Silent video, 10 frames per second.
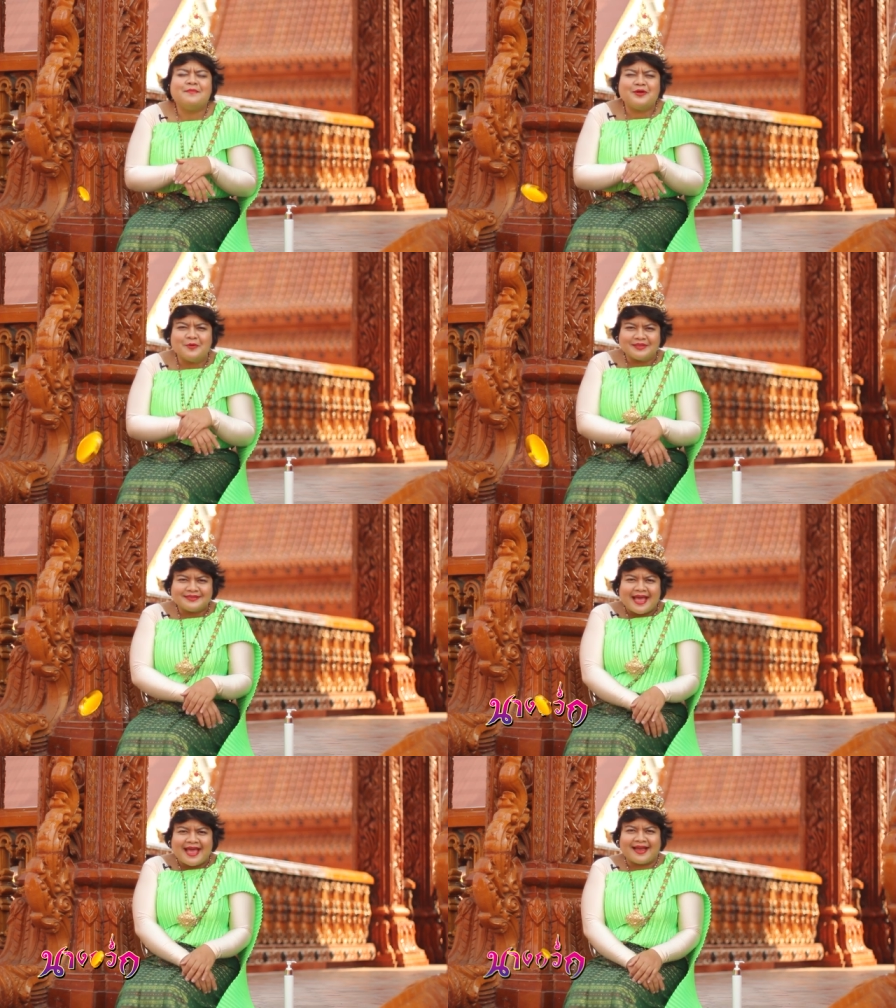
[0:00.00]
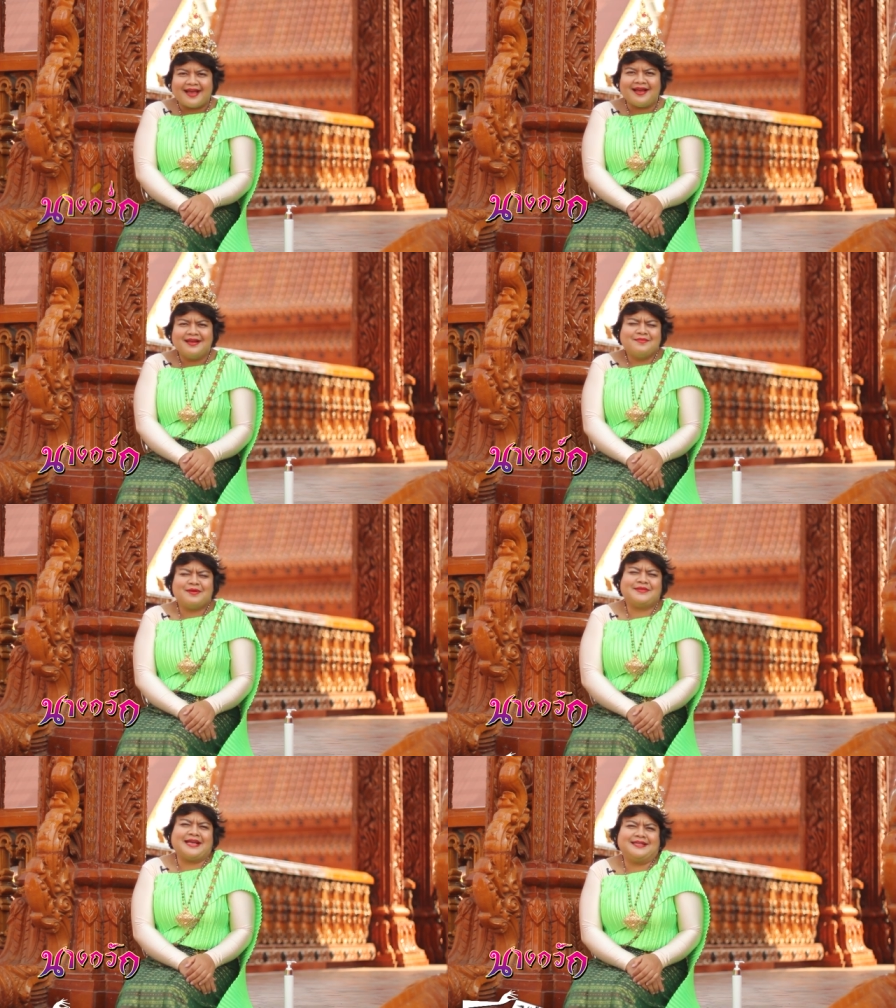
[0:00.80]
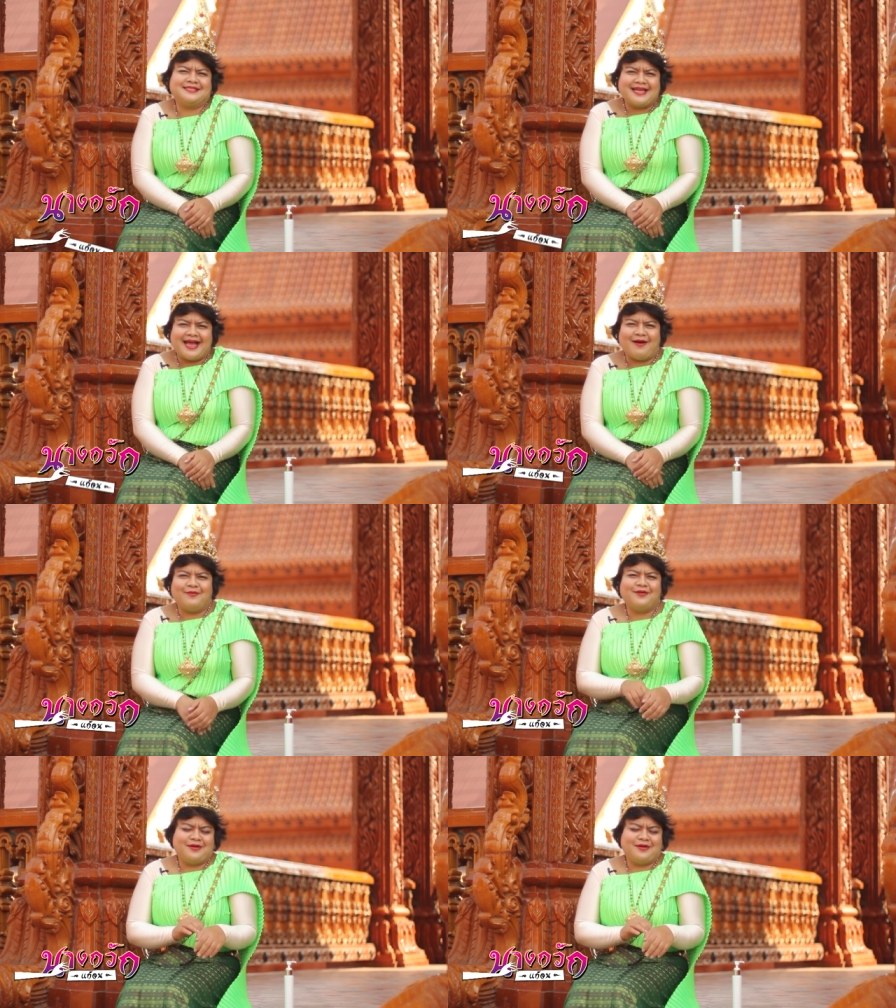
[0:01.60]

ผิวมันแตกค่ะกับแตกเนื้อสาว